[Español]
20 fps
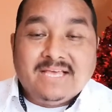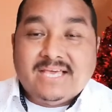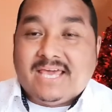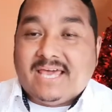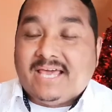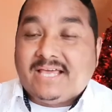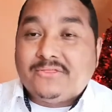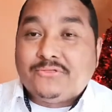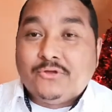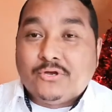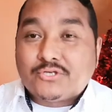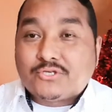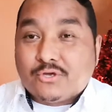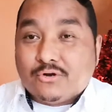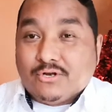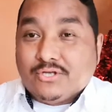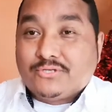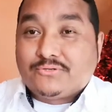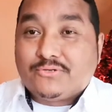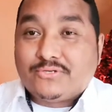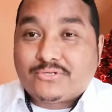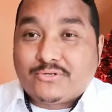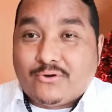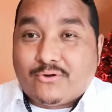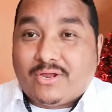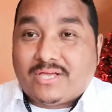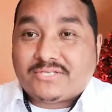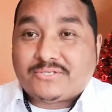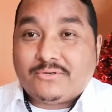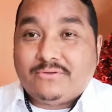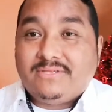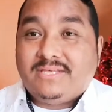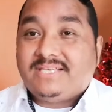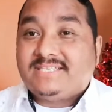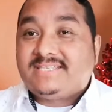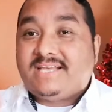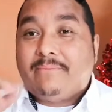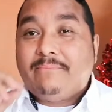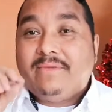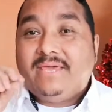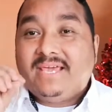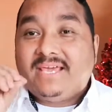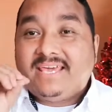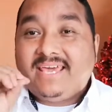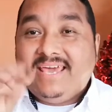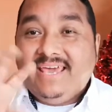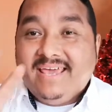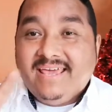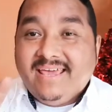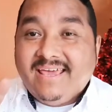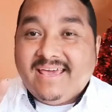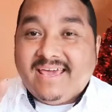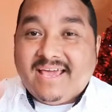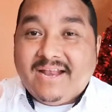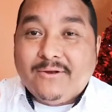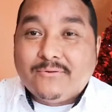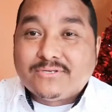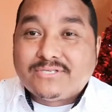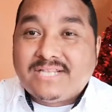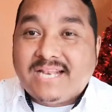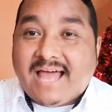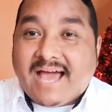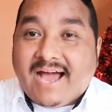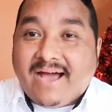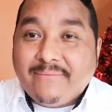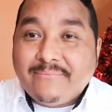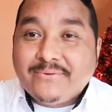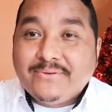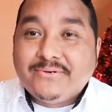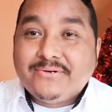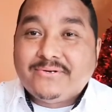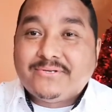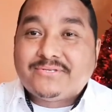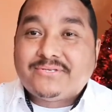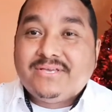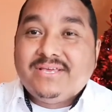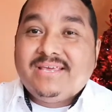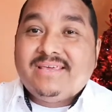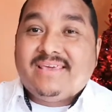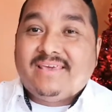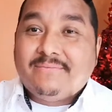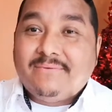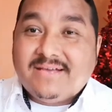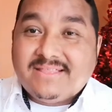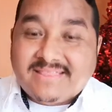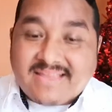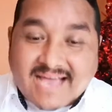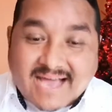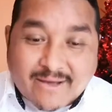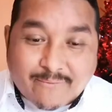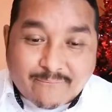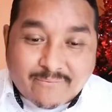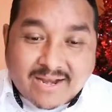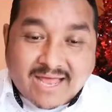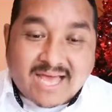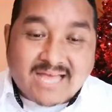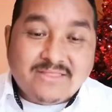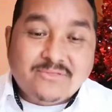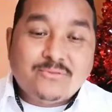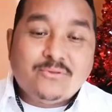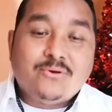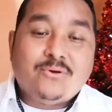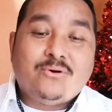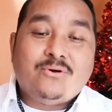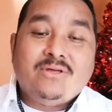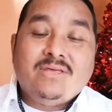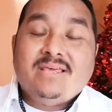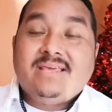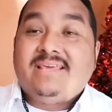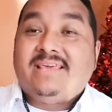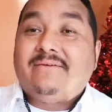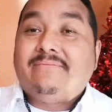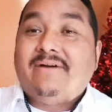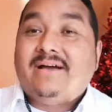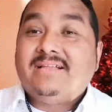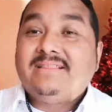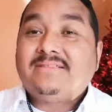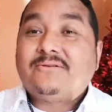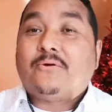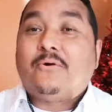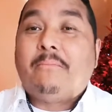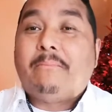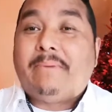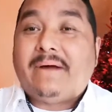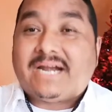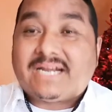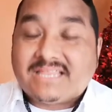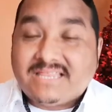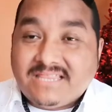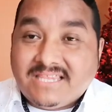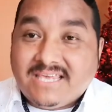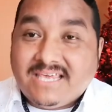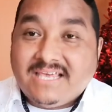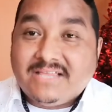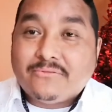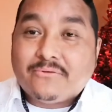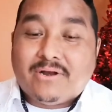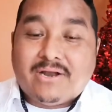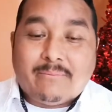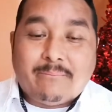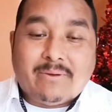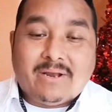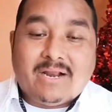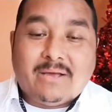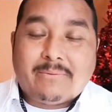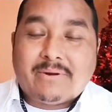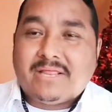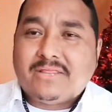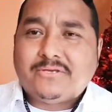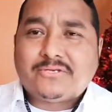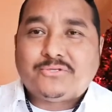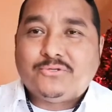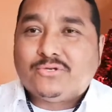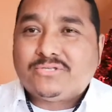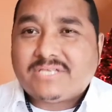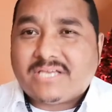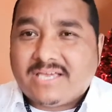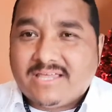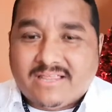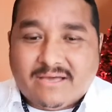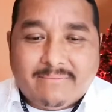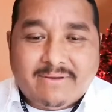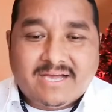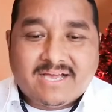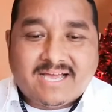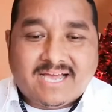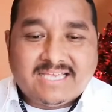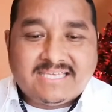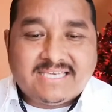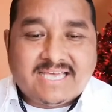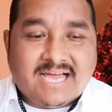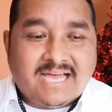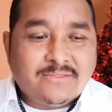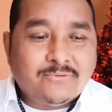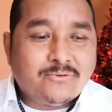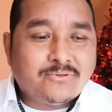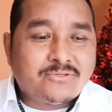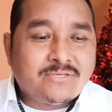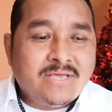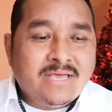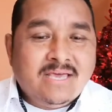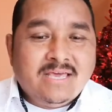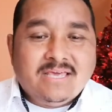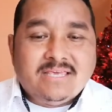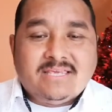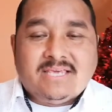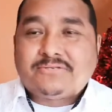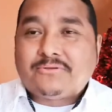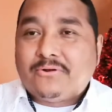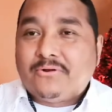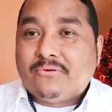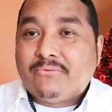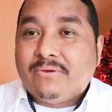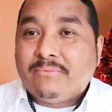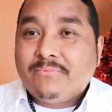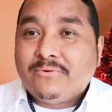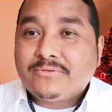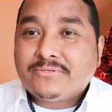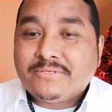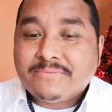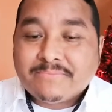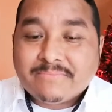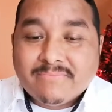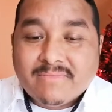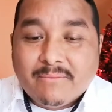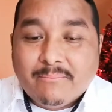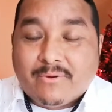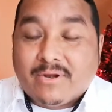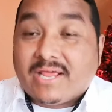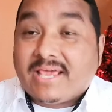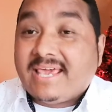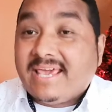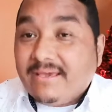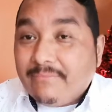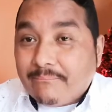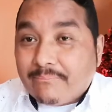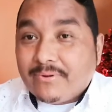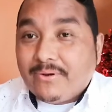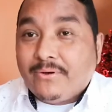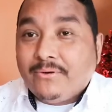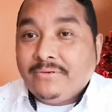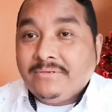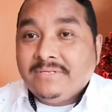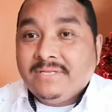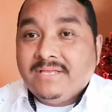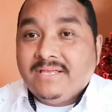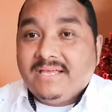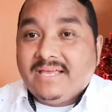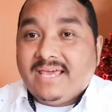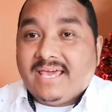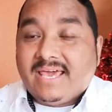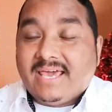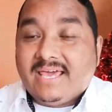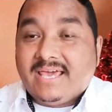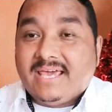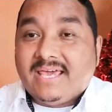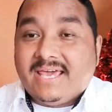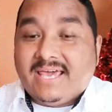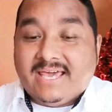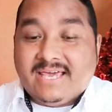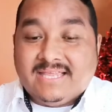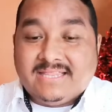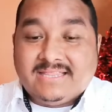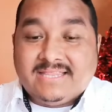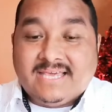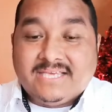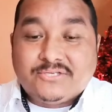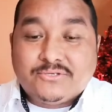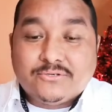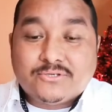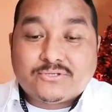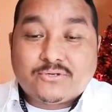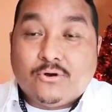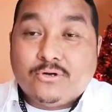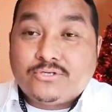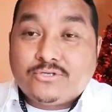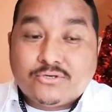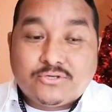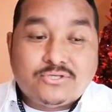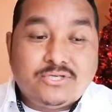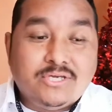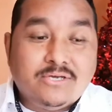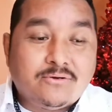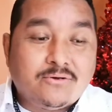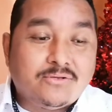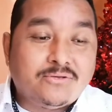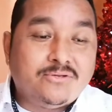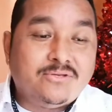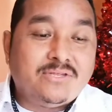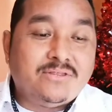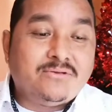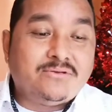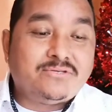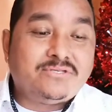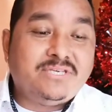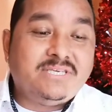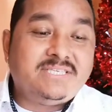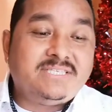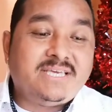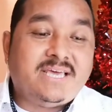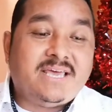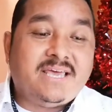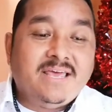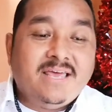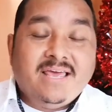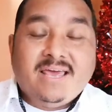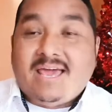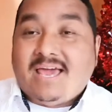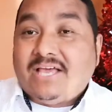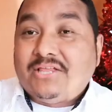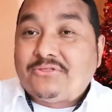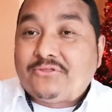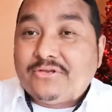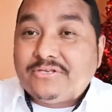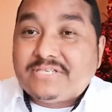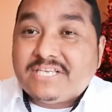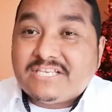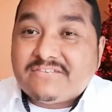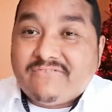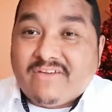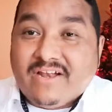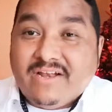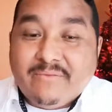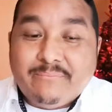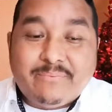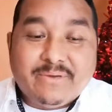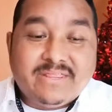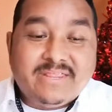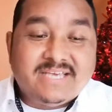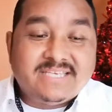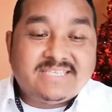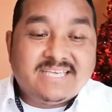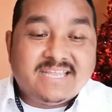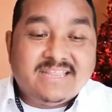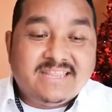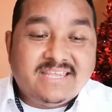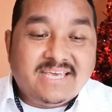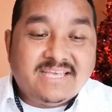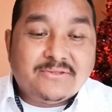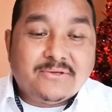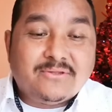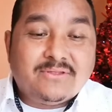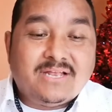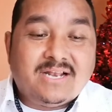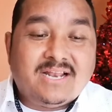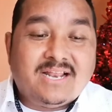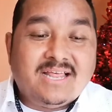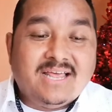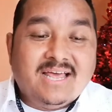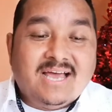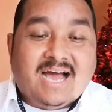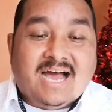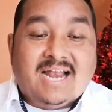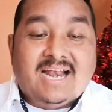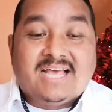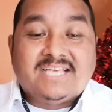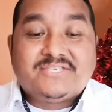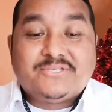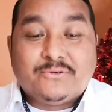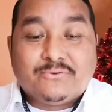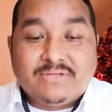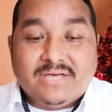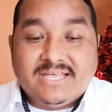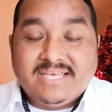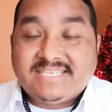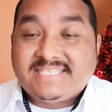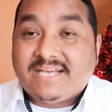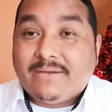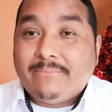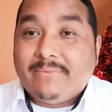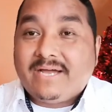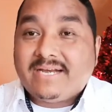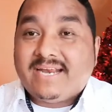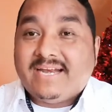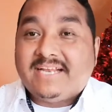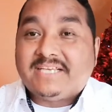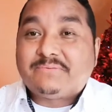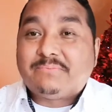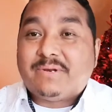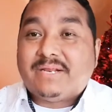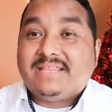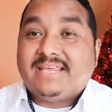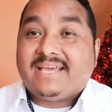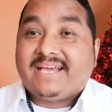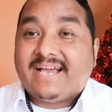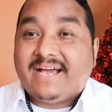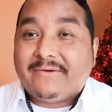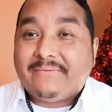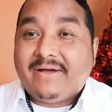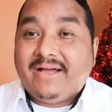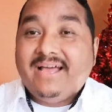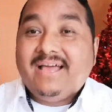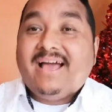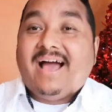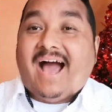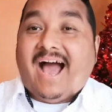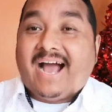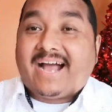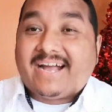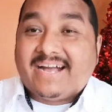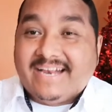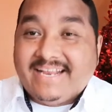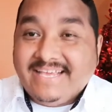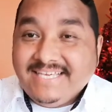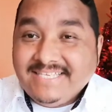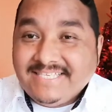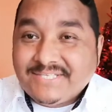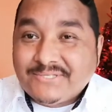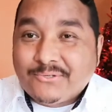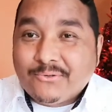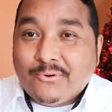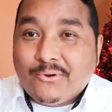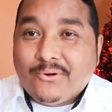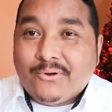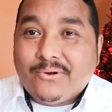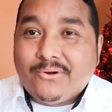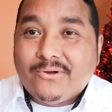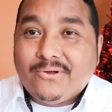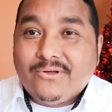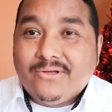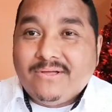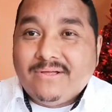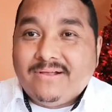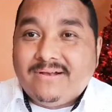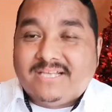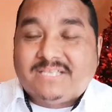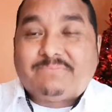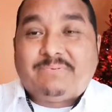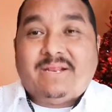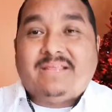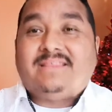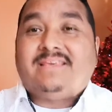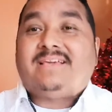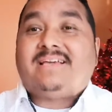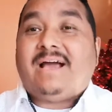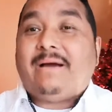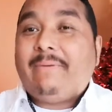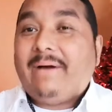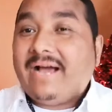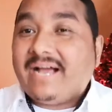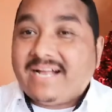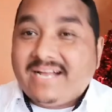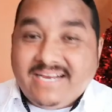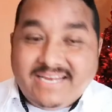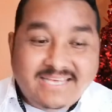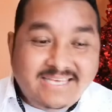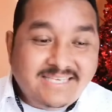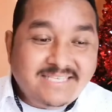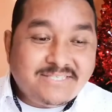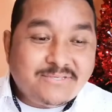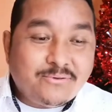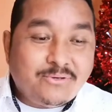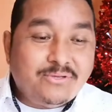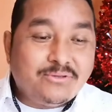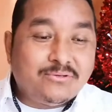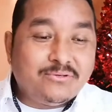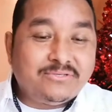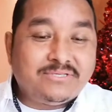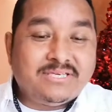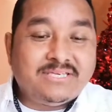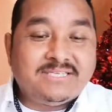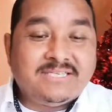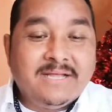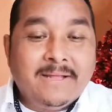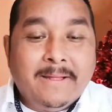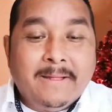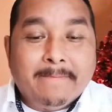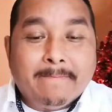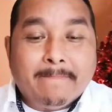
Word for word: eh, no solo en sus corazones, también que en los labios, iban hablando, iban compartiendo la palabra de Dios, no se quedaban callados. Y esto lo vemos, por ejemplo, eh, en Hechos 8.5, donde nos dice, entonces Felipe descendiendo a la ciudad de Samaria les predicaba a Cristo, les predicaba a Cristo. Entonces,